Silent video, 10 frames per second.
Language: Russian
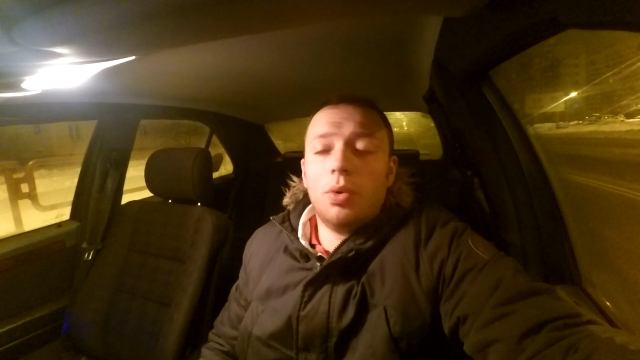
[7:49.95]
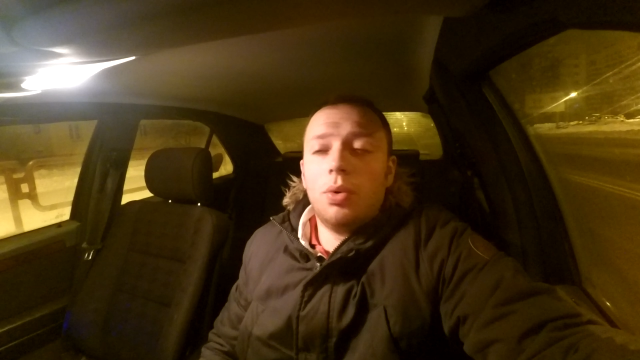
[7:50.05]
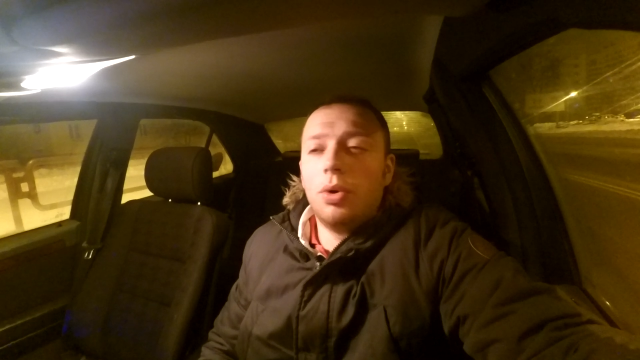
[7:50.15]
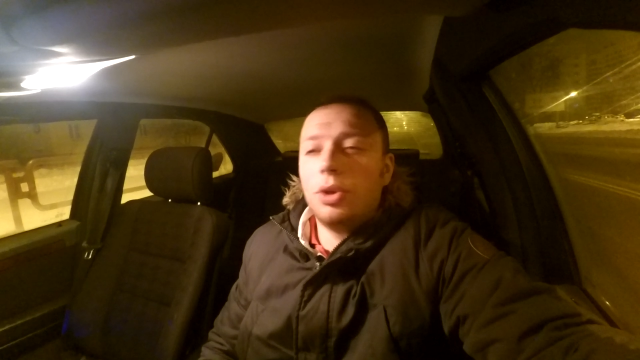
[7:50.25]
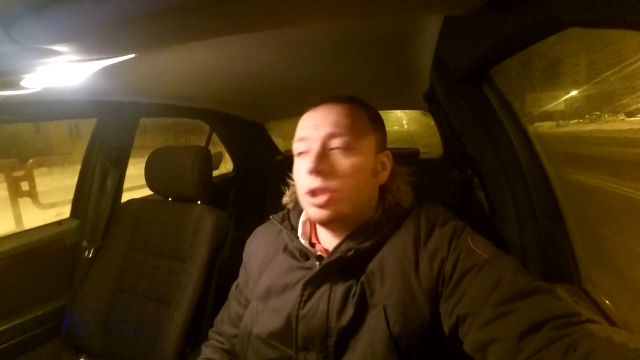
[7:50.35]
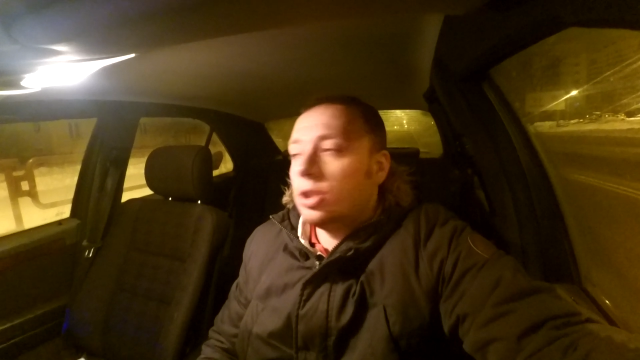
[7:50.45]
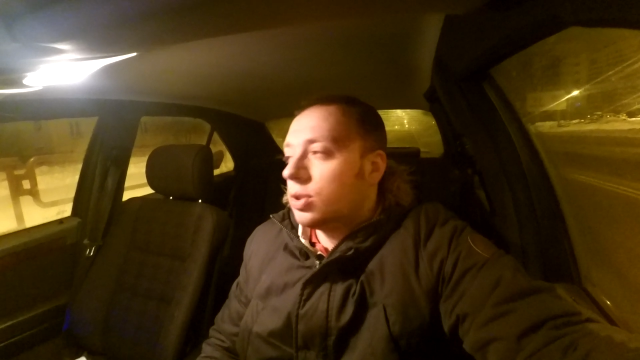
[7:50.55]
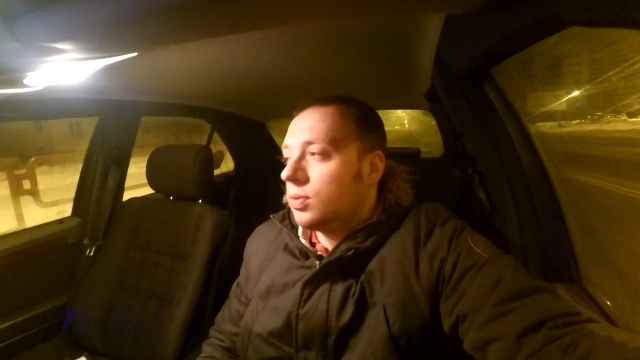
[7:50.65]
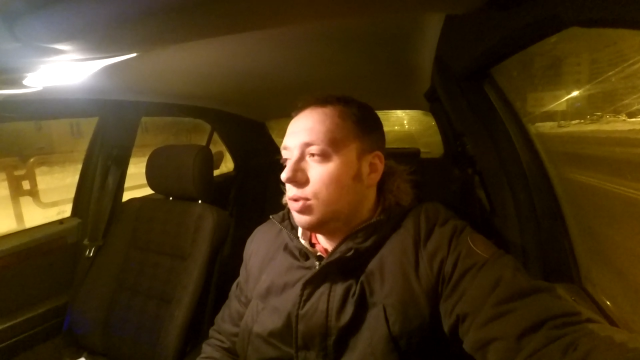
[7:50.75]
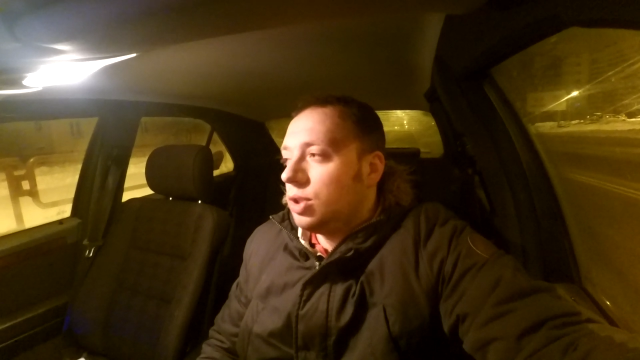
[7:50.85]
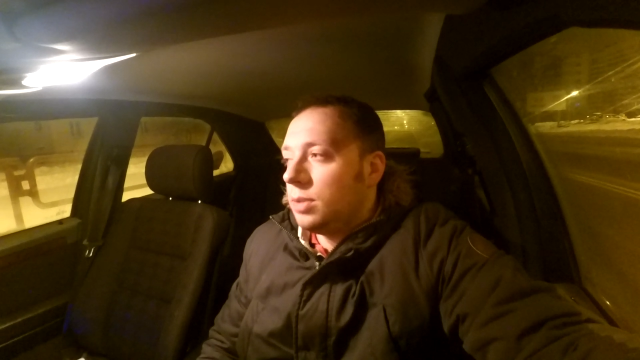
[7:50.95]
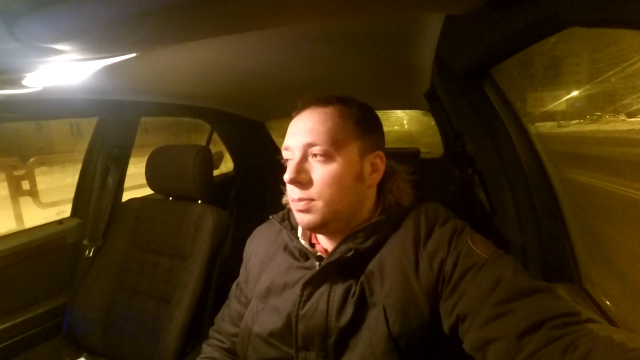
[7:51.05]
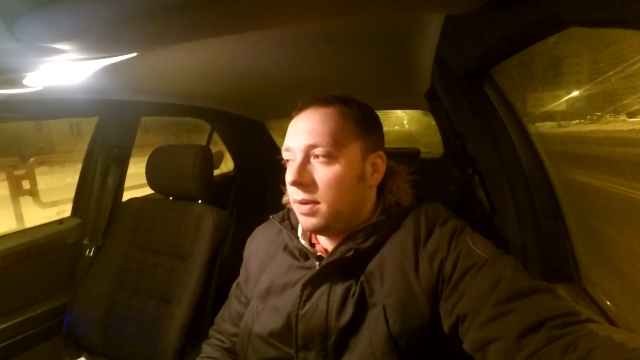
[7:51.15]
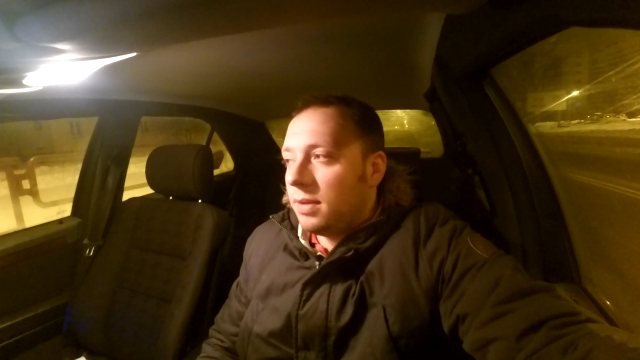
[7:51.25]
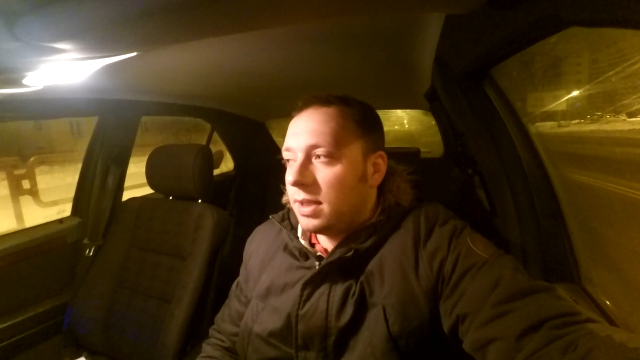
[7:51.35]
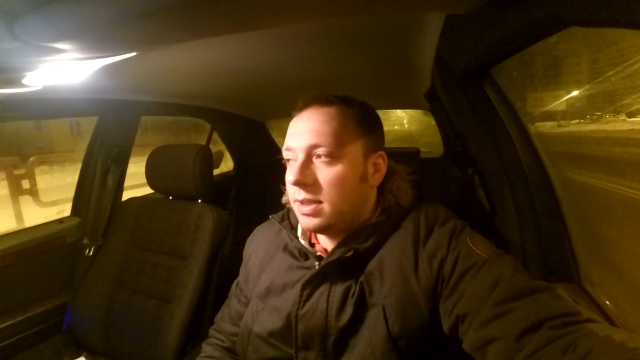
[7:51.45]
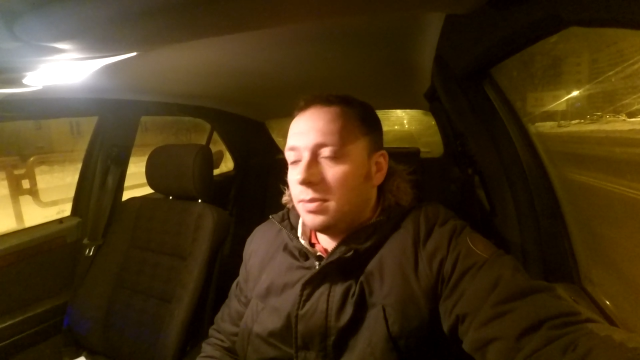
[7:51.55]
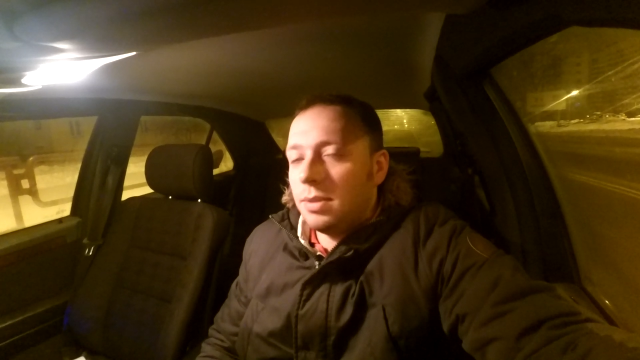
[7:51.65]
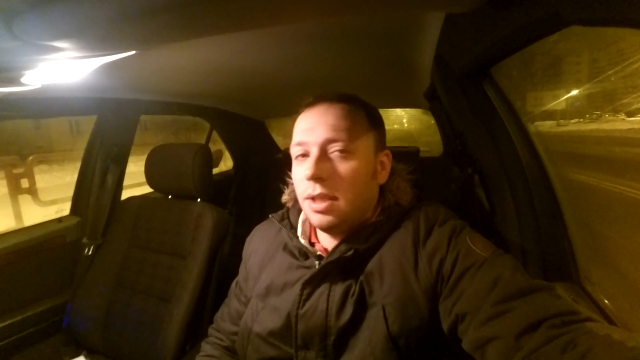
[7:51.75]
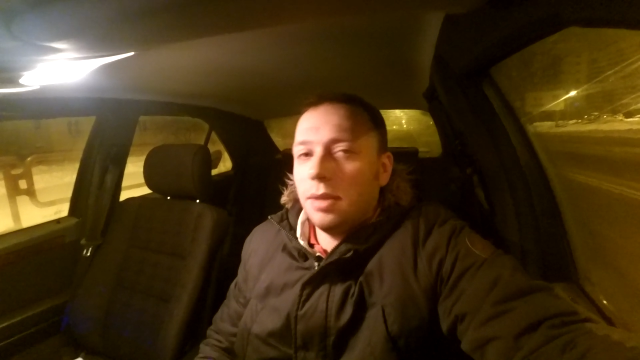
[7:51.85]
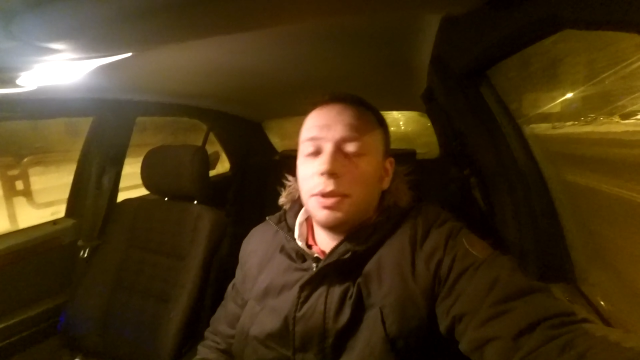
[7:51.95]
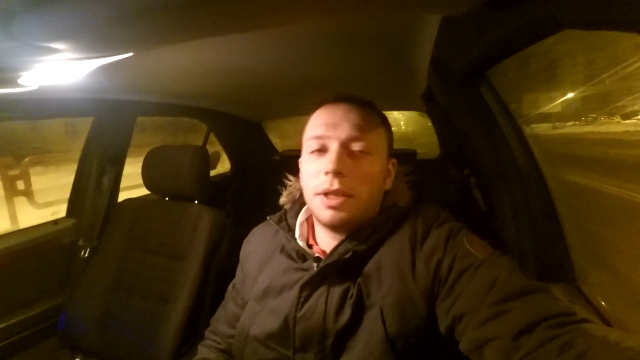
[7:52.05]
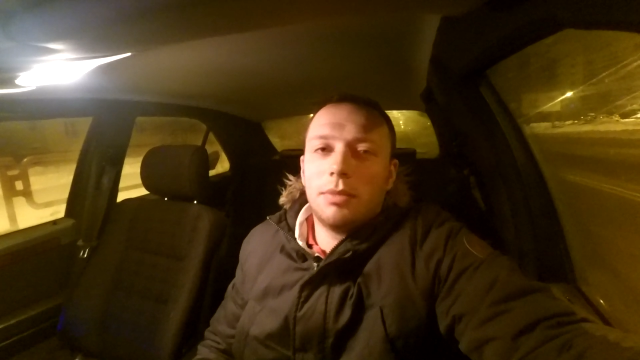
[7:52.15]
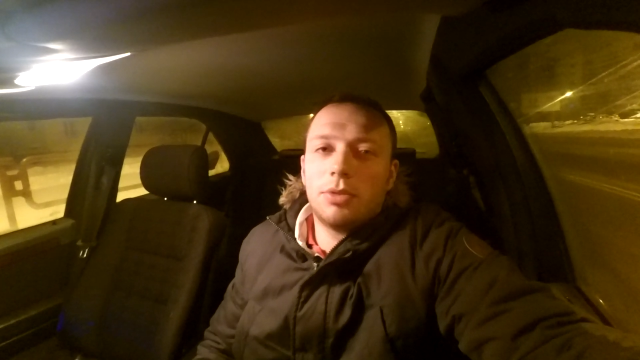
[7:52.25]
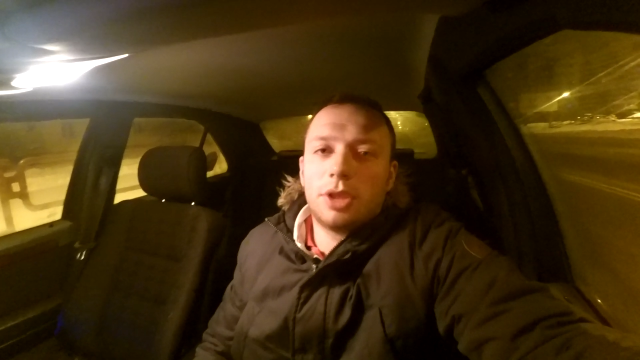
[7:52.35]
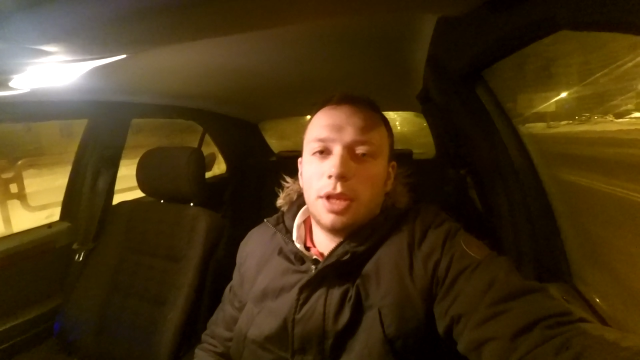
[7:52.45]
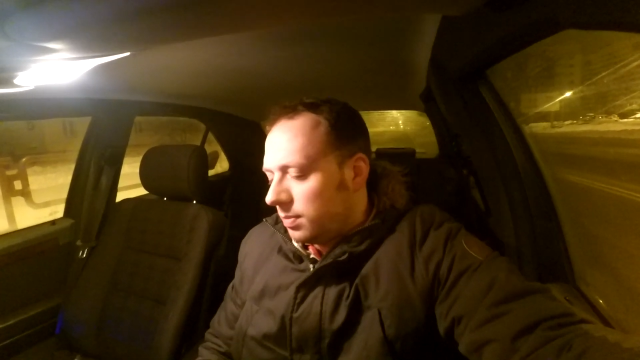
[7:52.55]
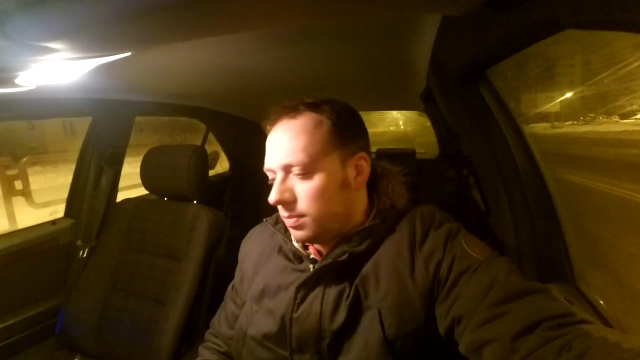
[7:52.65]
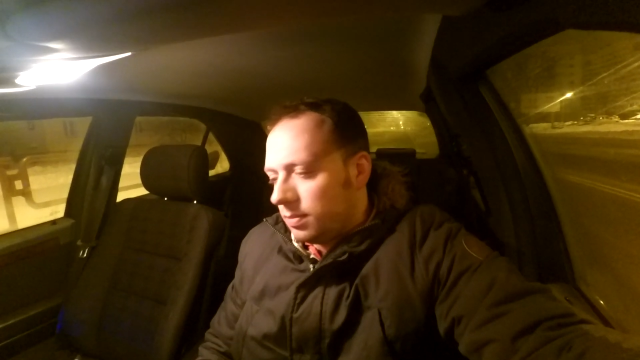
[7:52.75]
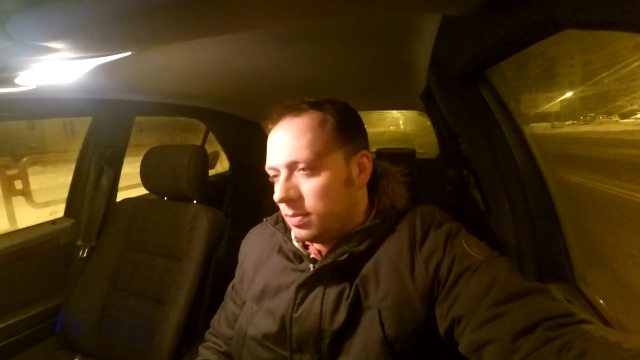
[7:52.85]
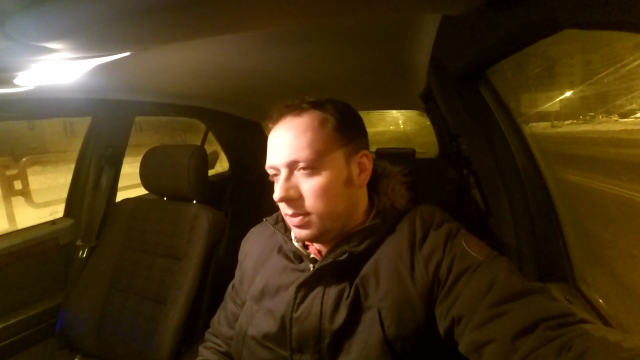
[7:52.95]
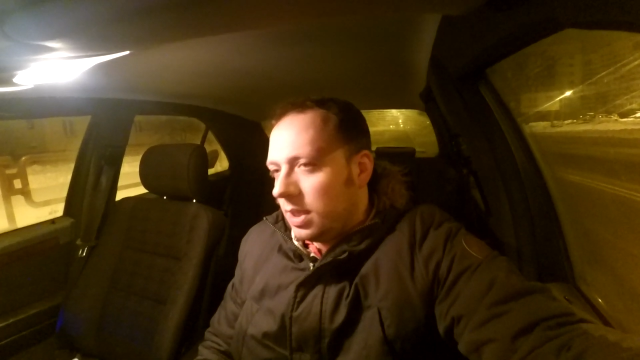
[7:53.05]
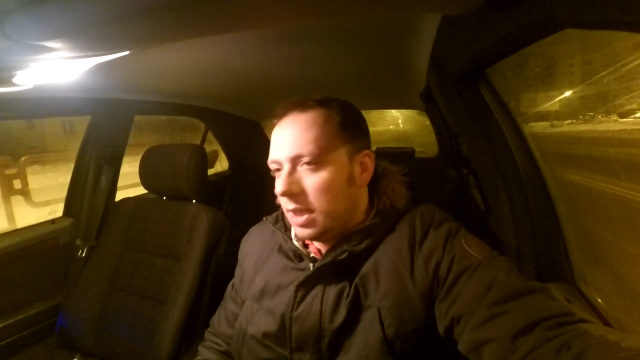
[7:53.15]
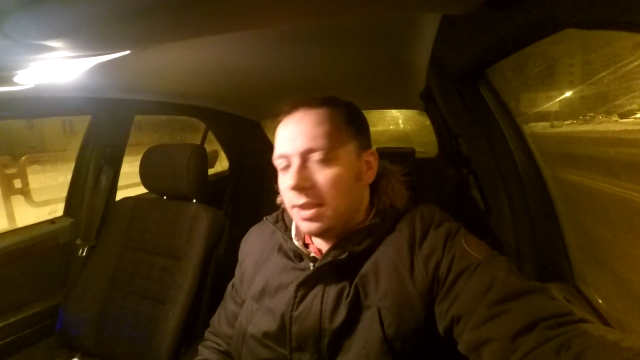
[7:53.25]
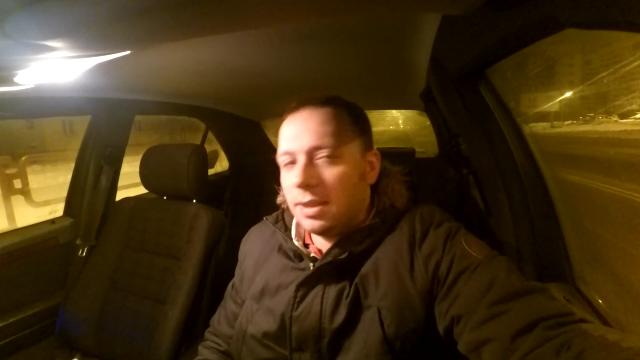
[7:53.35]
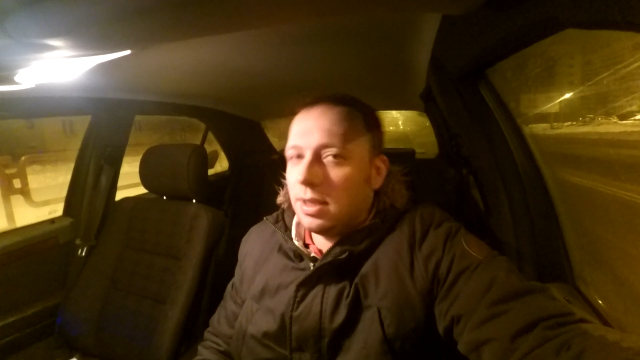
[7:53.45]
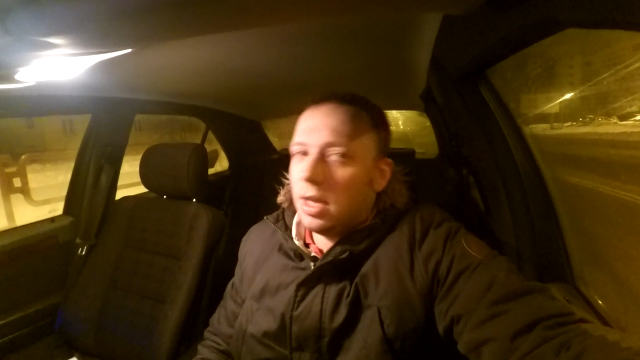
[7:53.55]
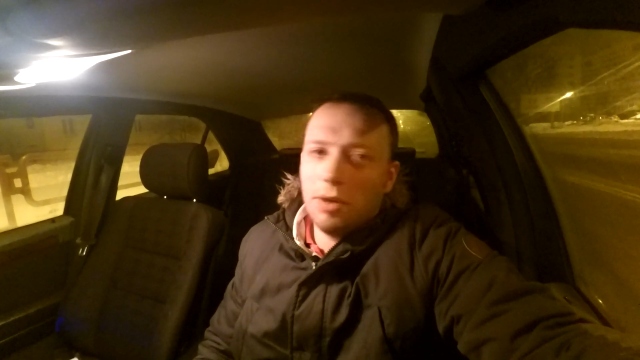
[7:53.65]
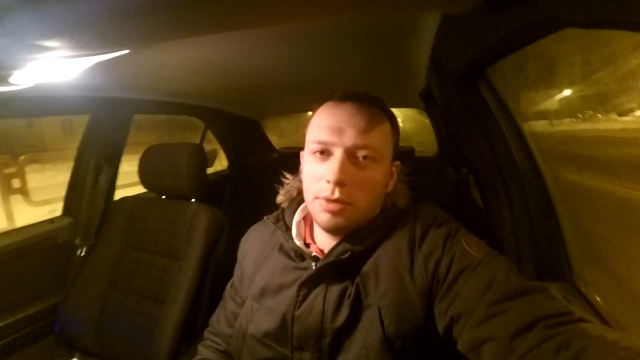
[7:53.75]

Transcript: очень живучие, поверьте мне, потому что я не знаю,